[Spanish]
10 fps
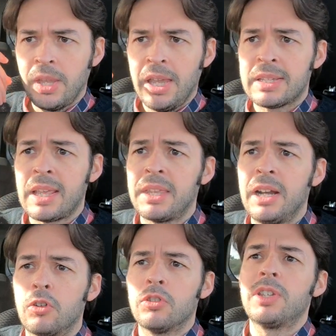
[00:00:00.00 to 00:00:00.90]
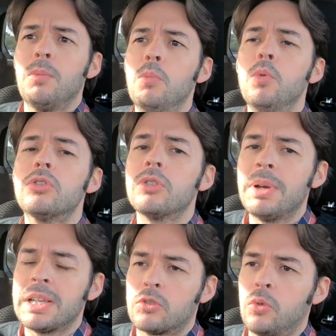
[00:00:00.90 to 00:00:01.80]
es hacer el coche mucho
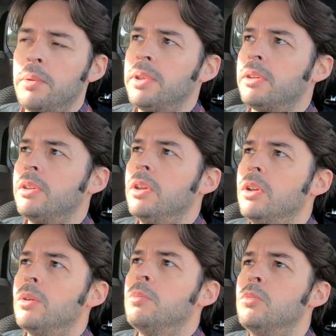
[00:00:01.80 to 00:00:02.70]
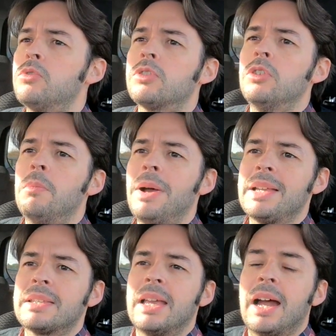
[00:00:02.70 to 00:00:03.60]
más suave, mucho
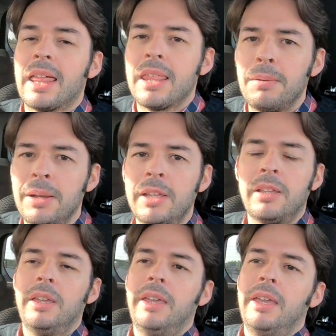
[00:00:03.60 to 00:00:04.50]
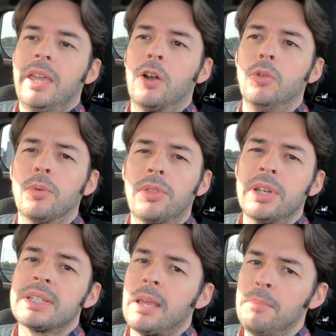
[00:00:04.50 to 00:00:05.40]
más agradable en
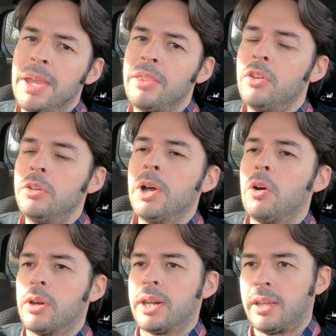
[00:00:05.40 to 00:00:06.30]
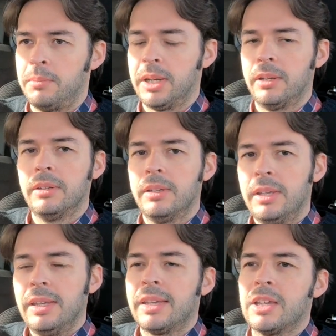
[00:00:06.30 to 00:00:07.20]
conducciones a medio y bajo régimen,
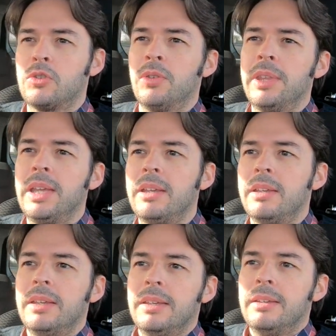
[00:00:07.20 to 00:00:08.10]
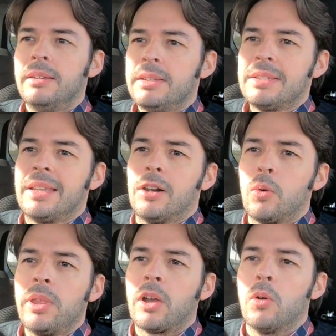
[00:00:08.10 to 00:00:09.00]
que es donde se
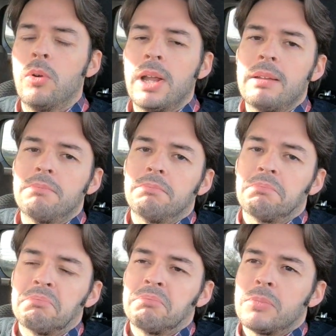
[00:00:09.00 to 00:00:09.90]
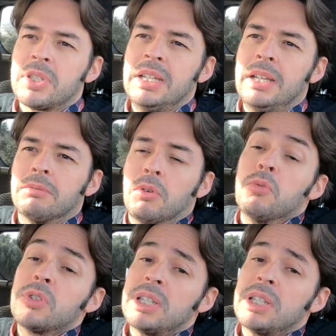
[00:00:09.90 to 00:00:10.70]
rueda con, una, con un